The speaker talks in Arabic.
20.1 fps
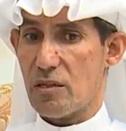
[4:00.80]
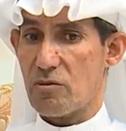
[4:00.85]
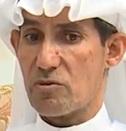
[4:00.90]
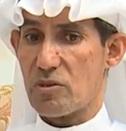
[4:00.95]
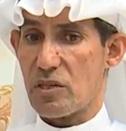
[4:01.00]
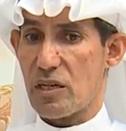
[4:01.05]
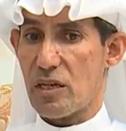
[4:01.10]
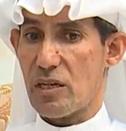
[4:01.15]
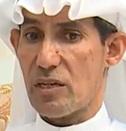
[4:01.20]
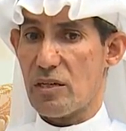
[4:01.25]
أو
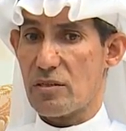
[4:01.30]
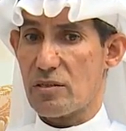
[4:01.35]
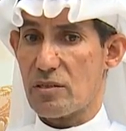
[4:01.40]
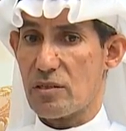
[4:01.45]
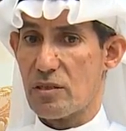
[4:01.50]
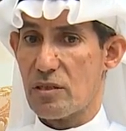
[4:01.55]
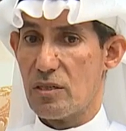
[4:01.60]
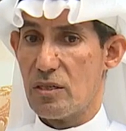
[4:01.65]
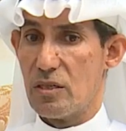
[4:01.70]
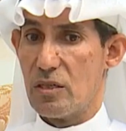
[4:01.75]
ثلاث
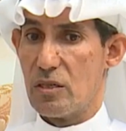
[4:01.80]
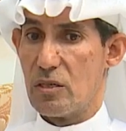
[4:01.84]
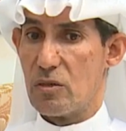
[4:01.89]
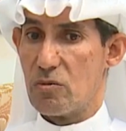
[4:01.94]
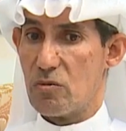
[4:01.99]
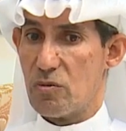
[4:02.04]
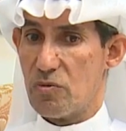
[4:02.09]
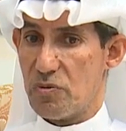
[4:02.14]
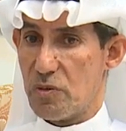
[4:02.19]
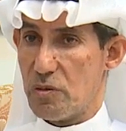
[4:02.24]

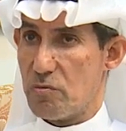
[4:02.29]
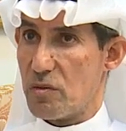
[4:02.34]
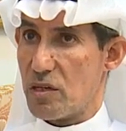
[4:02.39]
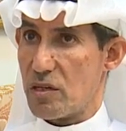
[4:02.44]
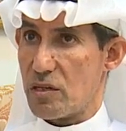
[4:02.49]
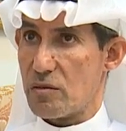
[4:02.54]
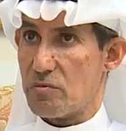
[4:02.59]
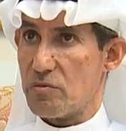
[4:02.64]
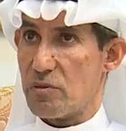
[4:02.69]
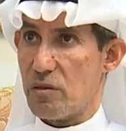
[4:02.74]
وفي
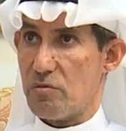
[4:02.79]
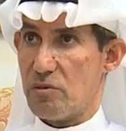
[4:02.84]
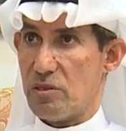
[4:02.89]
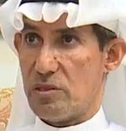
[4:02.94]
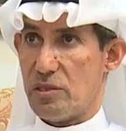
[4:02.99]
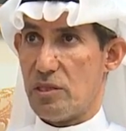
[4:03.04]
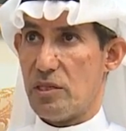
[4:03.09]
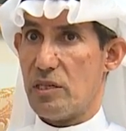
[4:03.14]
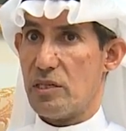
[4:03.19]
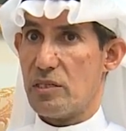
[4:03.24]
المغرب قبل
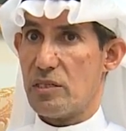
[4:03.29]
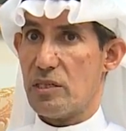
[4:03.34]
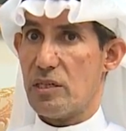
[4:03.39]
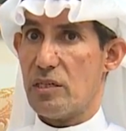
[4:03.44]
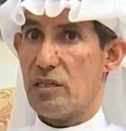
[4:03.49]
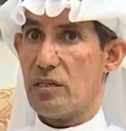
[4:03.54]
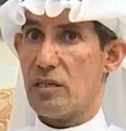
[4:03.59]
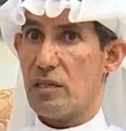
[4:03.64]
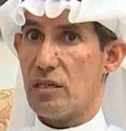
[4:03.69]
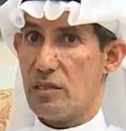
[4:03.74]

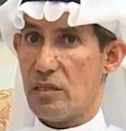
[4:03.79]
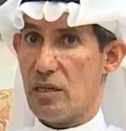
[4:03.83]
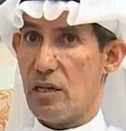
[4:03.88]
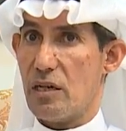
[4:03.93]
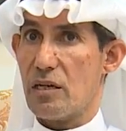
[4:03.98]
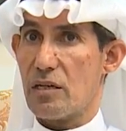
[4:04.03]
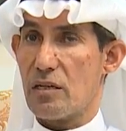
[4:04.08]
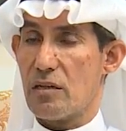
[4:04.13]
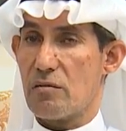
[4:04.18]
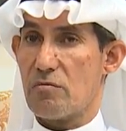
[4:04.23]
سنتين هذه
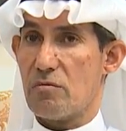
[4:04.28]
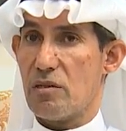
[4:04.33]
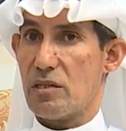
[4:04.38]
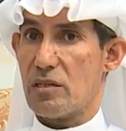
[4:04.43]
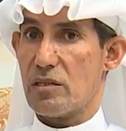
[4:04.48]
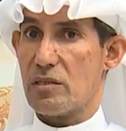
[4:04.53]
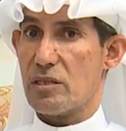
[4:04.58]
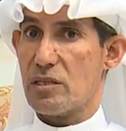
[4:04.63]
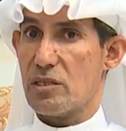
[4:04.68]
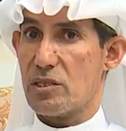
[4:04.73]
آخر
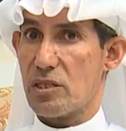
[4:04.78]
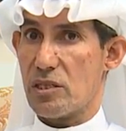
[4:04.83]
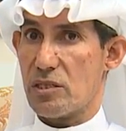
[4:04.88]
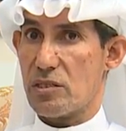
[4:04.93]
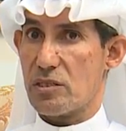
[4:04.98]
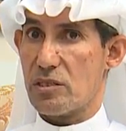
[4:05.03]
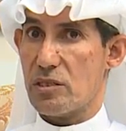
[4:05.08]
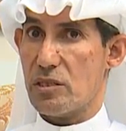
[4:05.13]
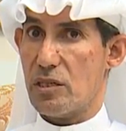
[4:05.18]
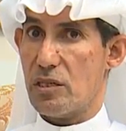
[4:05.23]
معرضين
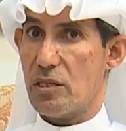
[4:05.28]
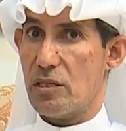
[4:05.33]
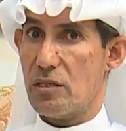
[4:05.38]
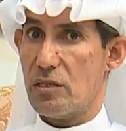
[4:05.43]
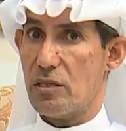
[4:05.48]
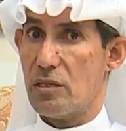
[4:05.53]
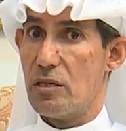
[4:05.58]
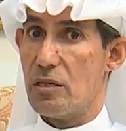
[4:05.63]
شخصيين